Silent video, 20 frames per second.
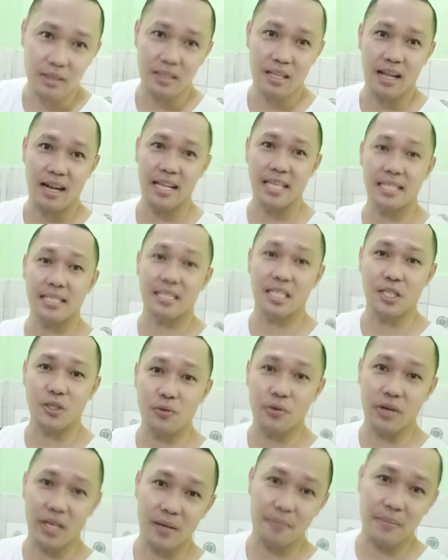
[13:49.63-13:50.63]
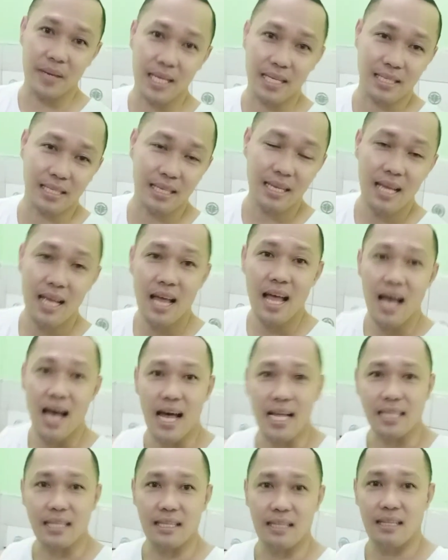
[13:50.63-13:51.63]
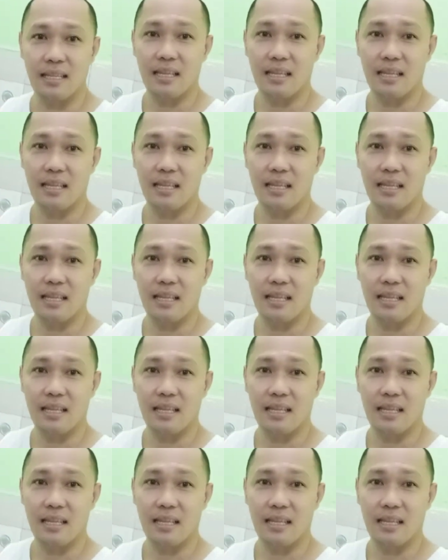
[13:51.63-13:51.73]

na least seasoning mix at